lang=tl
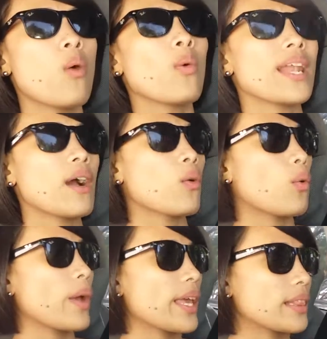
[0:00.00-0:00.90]
walang
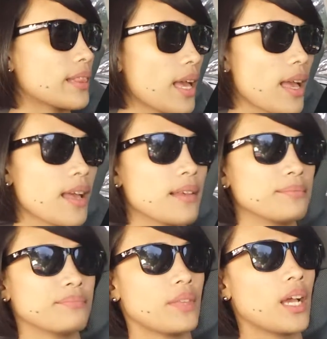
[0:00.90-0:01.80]
kwenta
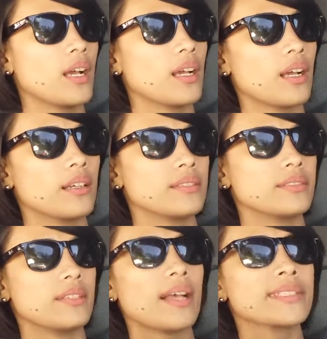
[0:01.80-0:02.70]
ang
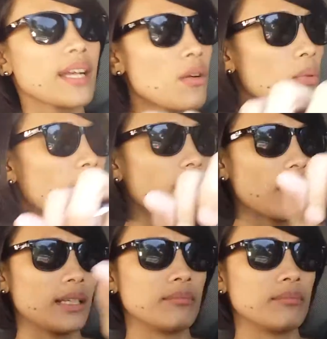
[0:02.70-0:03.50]
asawa